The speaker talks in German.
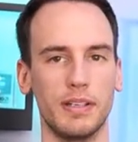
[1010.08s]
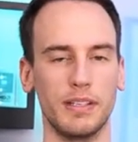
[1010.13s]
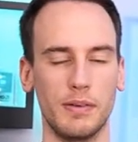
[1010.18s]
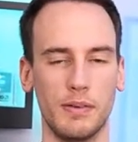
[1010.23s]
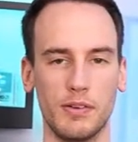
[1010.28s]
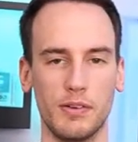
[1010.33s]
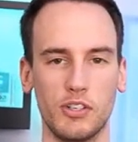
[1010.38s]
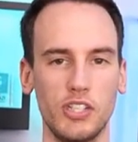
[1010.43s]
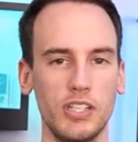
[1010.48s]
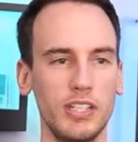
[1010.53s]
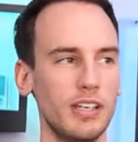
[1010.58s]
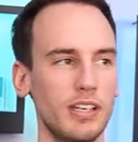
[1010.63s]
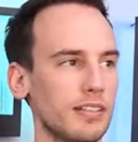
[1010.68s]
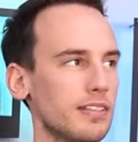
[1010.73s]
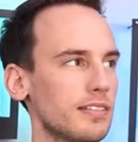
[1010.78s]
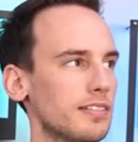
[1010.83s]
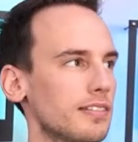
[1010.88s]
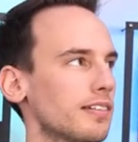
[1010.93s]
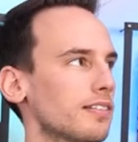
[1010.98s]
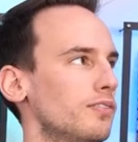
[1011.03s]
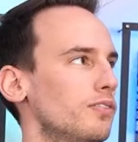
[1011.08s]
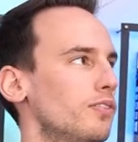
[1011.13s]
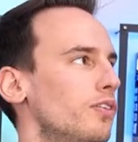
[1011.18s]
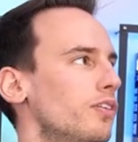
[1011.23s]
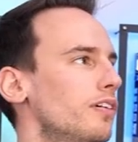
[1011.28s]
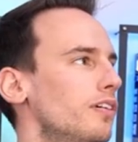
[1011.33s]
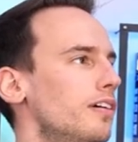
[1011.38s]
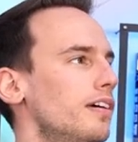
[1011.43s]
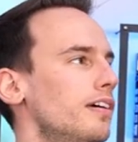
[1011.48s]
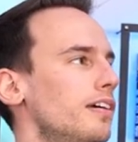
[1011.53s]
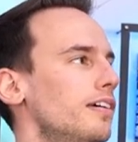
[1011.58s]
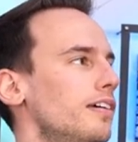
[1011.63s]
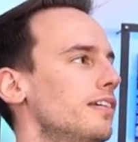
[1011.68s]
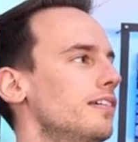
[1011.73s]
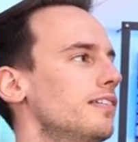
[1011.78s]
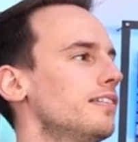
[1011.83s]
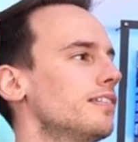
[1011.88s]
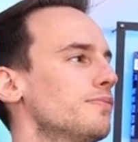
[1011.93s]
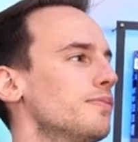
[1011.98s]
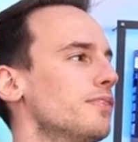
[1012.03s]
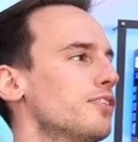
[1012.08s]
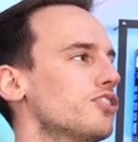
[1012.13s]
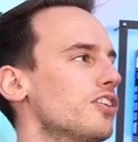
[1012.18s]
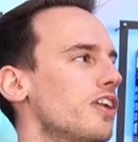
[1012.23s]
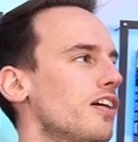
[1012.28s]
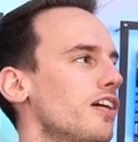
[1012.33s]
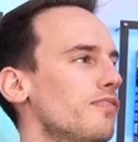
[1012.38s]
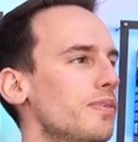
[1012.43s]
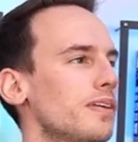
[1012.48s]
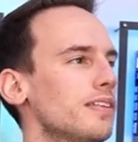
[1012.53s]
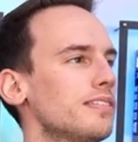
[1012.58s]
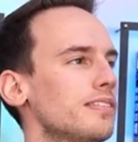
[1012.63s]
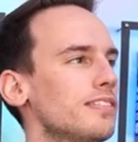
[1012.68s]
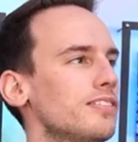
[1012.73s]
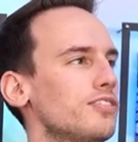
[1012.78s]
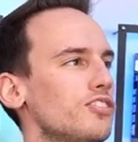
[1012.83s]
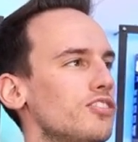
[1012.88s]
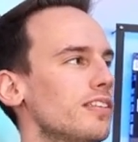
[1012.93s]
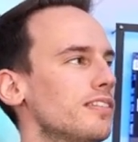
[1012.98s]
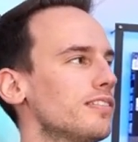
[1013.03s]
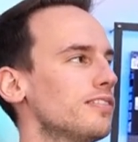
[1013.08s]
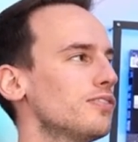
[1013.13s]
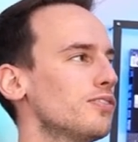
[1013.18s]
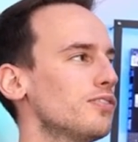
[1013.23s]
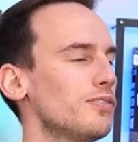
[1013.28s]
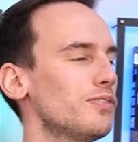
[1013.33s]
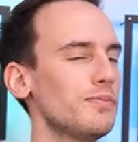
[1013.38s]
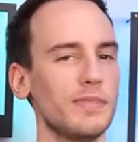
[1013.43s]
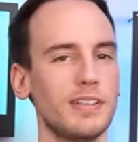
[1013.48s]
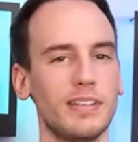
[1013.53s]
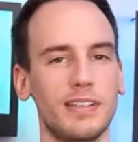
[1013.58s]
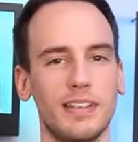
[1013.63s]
habe, aber Stieg hat gesagt, nö, das ist jetzt mein Schlafplatz, ich chill jetzt hier oben. Dann